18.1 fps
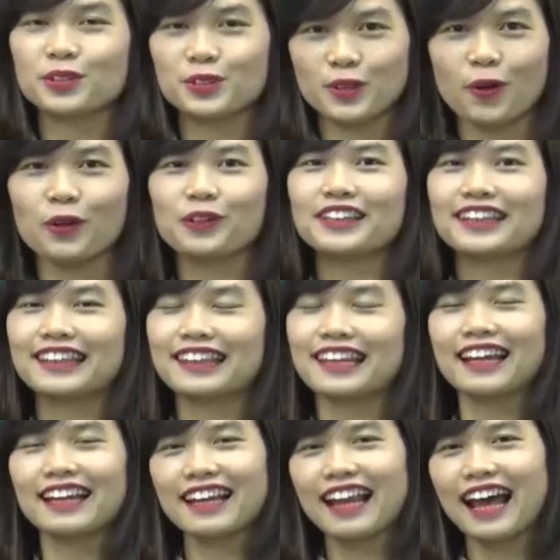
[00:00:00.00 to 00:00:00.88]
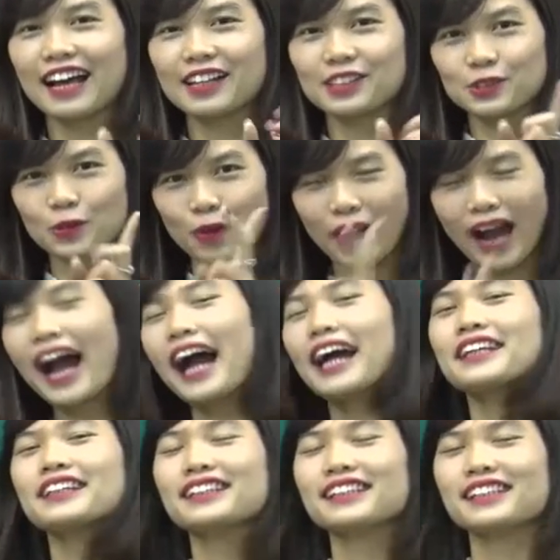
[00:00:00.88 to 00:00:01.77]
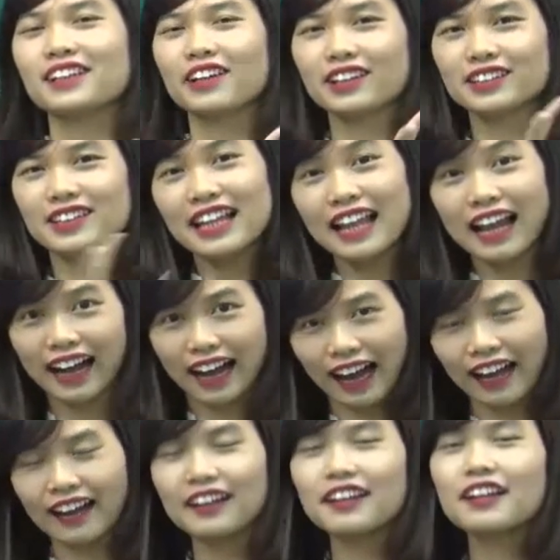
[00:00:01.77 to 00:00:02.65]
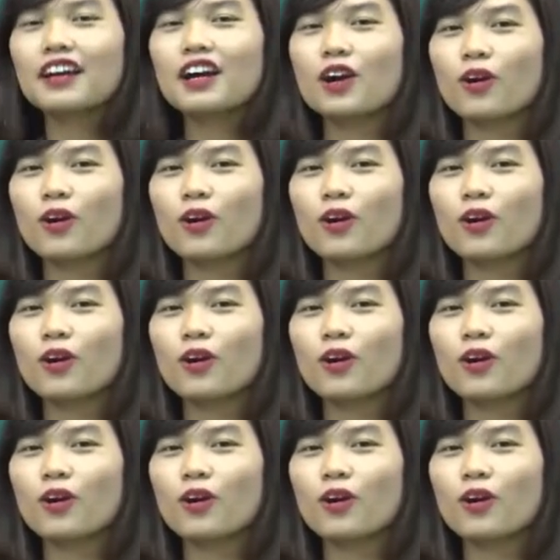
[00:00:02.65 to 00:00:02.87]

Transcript: Rồi, đấy là số hai thì rất là ngắn.